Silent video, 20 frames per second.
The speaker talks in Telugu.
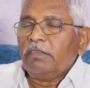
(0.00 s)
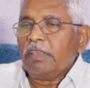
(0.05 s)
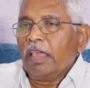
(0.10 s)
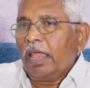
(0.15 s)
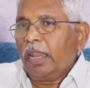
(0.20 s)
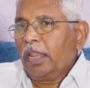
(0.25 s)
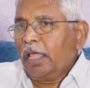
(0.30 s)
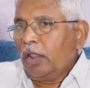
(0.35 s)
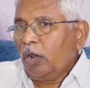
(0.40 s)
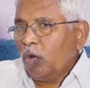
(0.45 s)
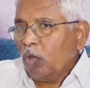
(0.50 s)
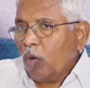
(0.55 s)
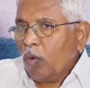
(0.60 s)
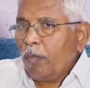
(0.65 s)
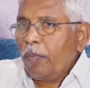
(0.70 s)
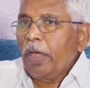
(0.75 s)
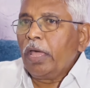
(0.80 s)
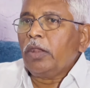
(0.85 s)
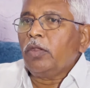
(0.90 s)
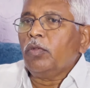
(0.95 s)
చాలా
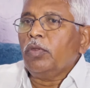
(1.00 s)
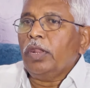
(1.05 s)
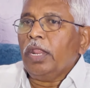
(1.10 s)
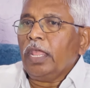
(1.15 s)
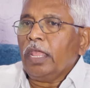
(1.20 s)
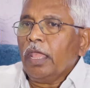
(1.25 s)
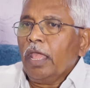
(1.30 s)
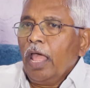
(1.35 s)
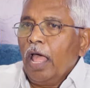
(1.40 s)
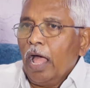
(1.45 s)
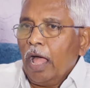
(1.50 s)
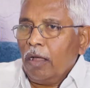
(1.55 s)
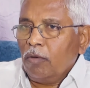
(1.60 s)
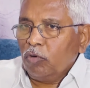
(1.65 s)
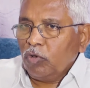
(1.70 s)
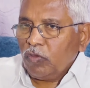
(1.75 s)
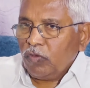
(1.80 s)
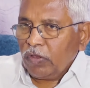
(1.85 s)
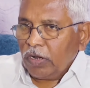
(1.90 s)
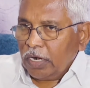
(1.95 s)
లోపాలు ఉన్నాయి ఆ
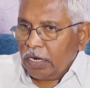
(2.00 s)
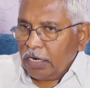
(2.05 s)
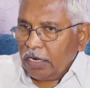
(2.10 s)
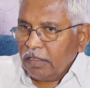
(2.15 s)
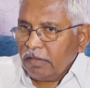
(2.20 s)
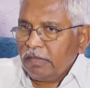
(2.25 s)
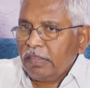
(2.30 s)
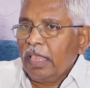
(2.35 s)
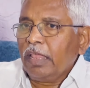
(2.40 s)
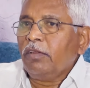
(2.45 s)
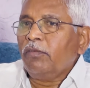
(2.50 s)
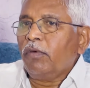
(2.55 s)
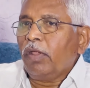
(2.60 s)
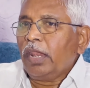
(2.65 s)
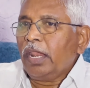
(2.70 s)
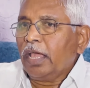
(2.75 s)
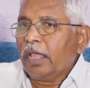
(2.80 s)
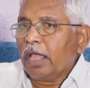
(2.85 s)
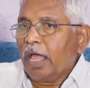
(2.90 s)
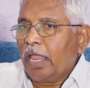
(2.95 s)
వచ్చిన డిజైన్
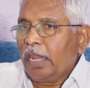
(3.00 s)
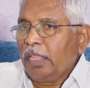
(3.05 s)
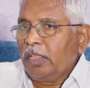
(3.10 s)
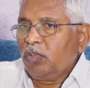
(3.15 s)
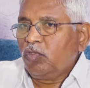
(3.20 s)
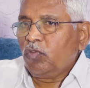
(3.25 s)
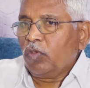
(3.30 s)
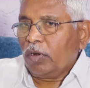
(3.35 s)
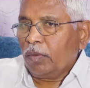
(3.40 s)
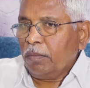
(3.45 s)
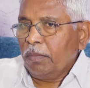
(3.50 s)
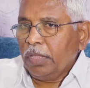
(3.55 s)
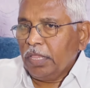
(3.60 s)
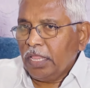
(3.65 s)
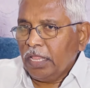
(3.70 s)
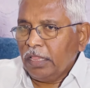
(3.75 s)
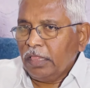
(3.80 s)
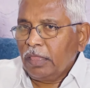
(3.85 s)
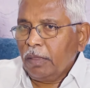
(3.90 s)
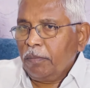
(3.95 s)
వల్ల కాళేశ్వరం
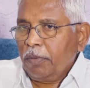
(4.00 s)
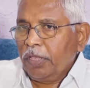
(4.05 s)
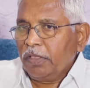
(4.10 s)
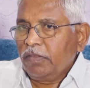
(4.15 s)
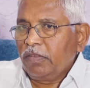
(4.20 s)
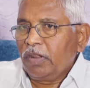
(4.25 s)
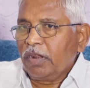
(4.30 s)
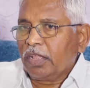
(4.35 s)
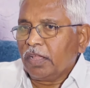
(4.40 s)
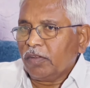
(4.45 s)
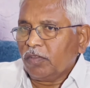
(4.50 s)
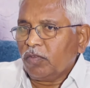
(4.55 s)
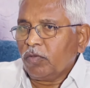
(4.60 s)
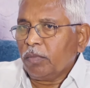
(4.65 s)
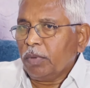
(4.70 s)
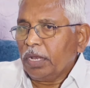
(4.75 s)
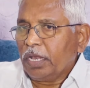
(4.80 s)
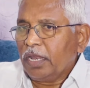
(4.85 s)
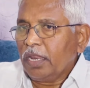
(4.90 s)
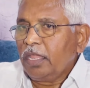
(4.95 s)
మీద ఇంత పైసలు ఖర్చు
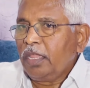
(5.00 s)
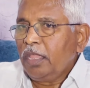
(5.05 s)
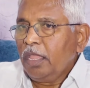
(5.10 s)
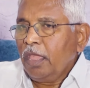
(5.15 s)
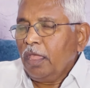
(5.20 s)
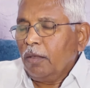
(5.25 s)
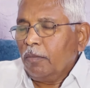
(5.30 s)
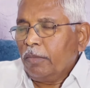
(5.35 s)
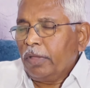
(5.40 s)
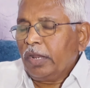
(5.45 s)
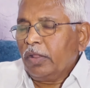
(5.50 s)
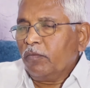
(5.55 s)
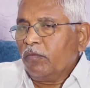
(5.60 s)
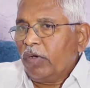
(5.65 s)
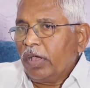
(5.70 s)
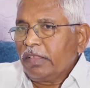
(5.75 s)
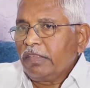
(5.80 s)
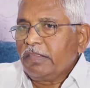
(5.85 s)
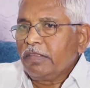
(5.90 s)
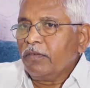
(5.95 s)
పెట్టి మనం
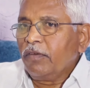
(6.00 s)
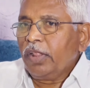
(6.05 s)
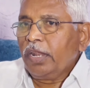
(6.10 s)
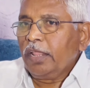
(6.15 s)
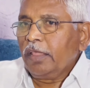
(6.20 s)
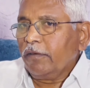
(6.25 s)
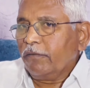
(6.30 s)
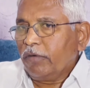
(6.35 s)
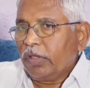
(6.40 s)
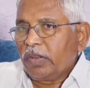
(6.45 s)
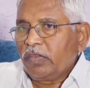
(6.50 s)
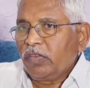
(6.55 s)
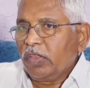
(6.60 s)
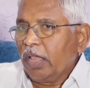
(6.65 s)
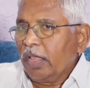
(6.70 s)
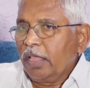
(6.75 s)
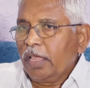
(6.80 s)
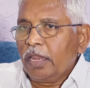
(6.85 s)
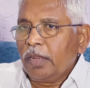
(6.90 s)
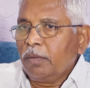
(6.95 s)
వాస్తవానికి
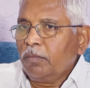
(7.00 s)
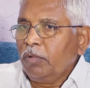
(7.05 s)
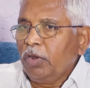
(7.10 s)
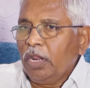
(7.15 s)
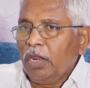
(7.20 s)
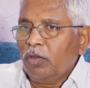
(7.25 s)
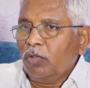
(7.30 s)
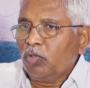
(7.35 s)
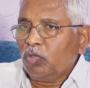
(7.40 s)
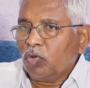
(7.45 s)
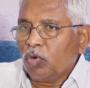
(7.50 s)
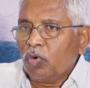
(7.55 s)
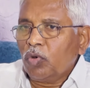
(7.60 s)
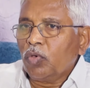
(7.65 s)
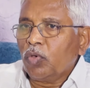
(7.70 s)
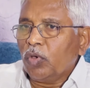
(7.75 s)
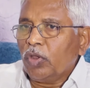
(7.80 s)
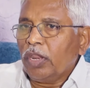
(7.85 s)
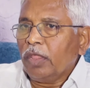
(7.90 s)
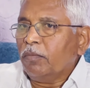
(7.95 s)
వర్షాకాలం నీళ్లు
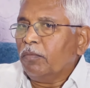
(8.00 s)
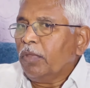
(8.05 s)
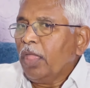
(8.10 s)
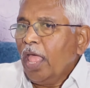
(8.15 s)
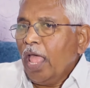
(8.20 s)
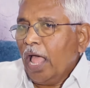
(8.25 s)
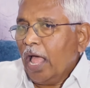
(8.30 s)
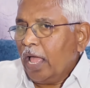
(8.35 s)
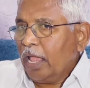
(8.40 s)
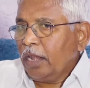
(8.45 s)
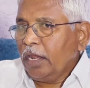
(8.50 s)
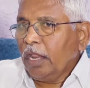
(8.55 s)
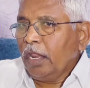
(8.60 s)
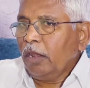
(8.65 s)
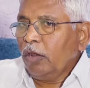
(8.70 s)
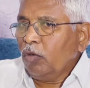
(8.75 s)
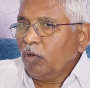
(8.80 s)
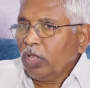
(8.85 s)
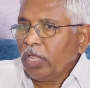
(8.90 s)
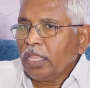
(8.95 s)
తోడుకోలేము ఆ
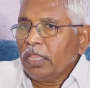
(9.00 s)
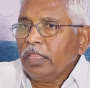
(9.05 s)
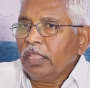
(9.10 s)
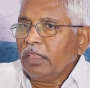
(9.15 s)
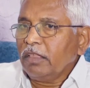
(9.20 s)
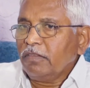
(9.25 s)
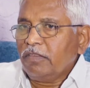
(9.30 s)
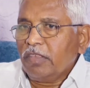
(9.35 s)
నీళ్లు కిందికి